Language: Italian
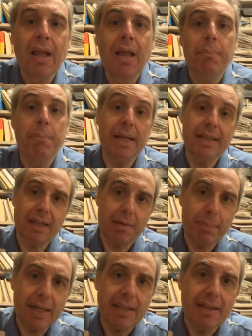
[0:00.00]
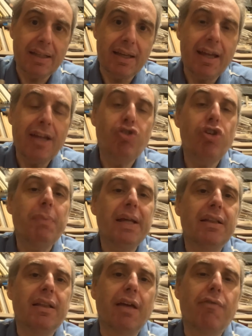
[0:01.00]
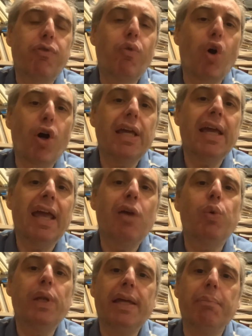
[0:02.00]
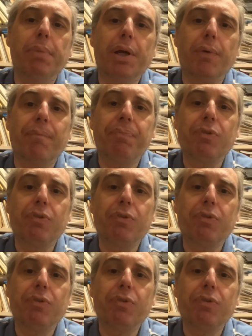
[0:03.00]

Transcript: mentalmente e ci mette fuori equilibrio,